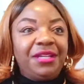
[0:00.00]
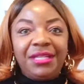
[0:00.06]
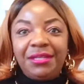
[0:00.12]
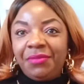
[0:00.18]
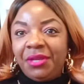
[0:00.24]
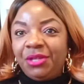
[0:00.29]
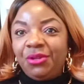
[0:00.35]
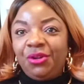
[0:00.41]

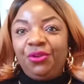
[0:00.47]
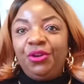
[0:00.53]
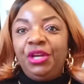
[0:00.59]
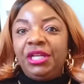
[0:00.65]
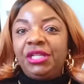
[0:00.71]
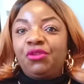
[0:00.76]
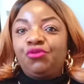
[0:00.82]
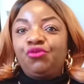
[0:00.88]
Mais non,
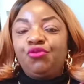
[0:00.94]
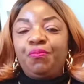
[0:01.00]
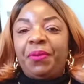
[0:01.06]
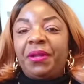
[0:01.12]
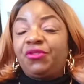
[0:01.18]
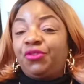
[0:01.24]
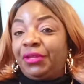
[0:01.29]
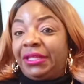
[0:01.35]
je suis une
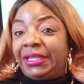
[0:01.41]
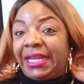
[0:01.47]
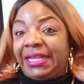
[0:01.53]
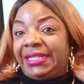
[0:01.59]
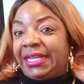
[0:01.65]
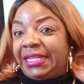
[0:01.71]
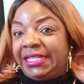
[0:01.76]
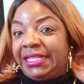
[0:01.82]
personne
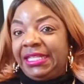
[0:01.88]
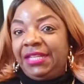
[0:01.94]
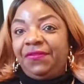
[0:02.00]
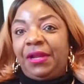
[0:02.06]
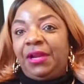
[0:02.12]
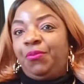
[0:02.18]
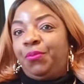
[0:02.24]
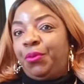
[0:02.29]
très active.
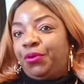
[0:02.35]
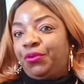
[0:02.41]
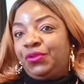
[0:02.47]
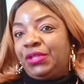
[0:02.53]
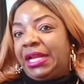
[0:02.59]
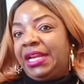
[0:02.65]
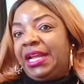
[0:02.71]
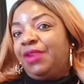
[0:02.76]
À l'époque où
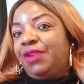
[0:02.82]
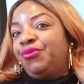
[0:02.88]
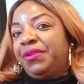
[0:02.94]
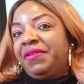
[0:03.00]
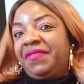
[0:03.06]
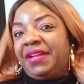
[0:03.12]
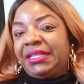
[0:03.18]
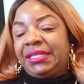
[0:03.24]
j'allais à
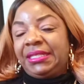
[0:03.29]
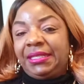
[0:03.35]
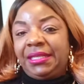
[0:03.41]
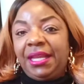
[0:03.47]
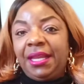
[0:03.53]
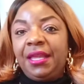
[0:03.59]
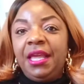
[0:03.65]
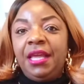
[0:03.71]
l'université,